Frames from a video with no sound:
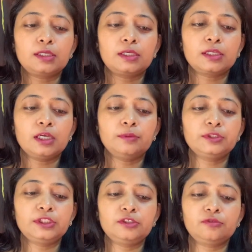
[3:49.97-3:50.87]
कट करके
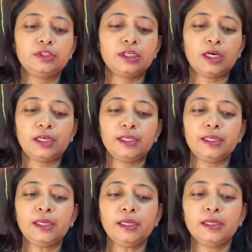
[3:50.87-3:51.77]
हम शीट को
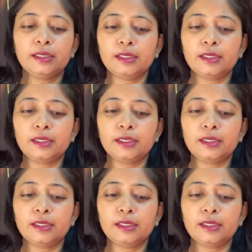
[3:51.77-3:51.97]
निकालेंगे